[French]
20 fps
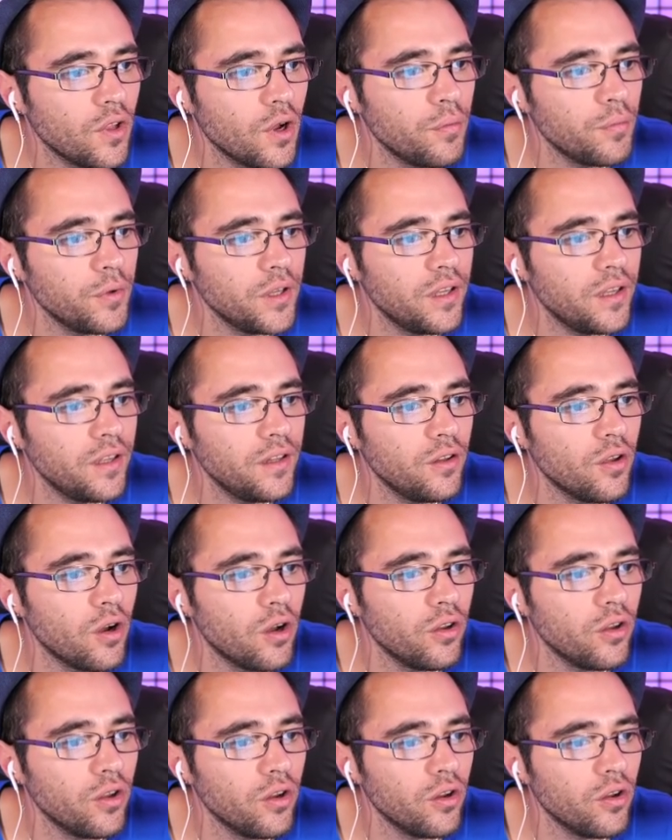Non mais,
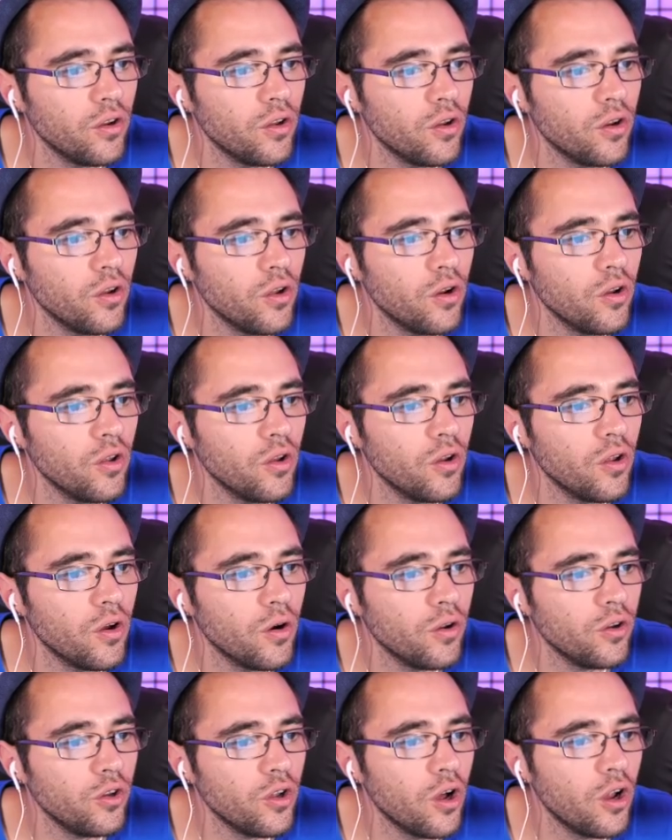non, non, non, non, non, non,
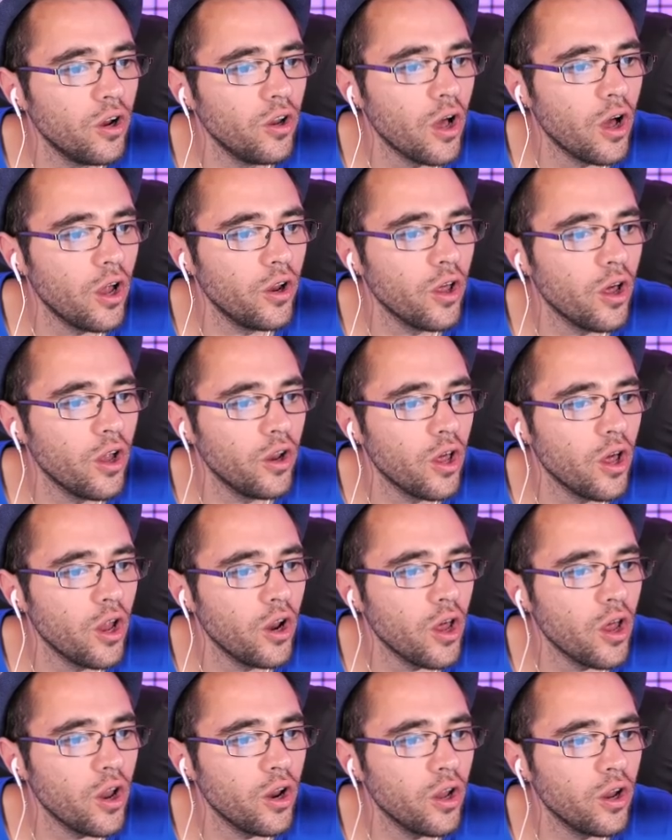non, non, non, non, non,
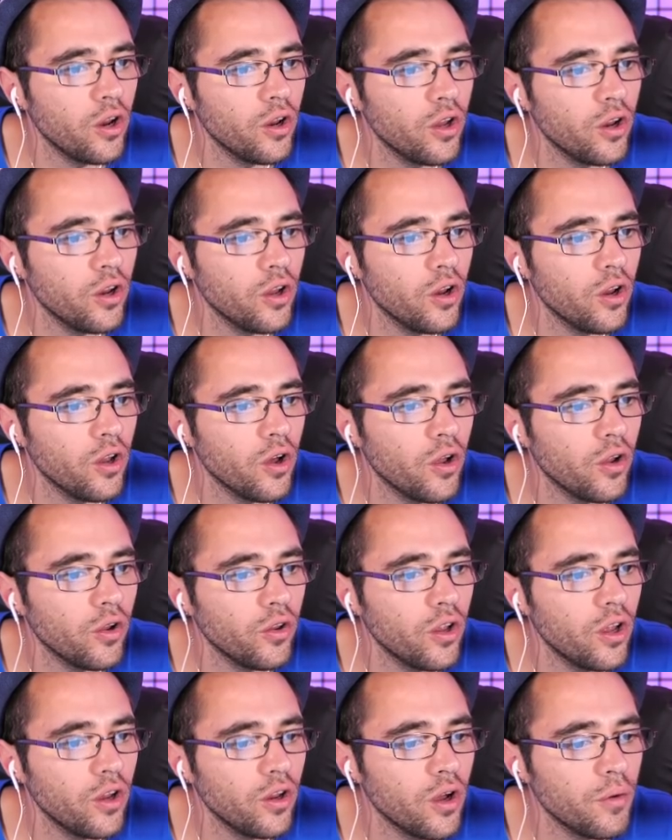non, non, non, non, non,
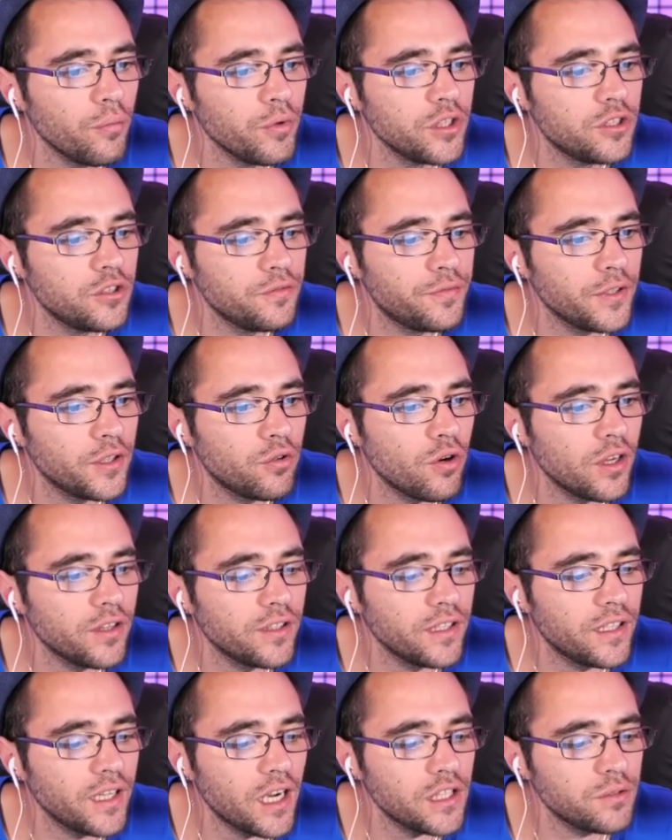non, non, mais tu fais quoi
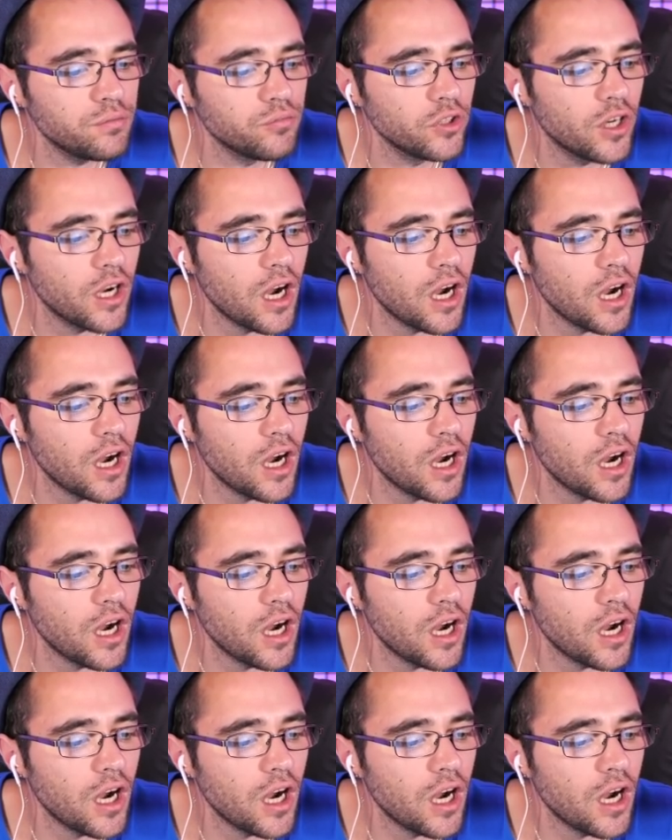Dégage, mon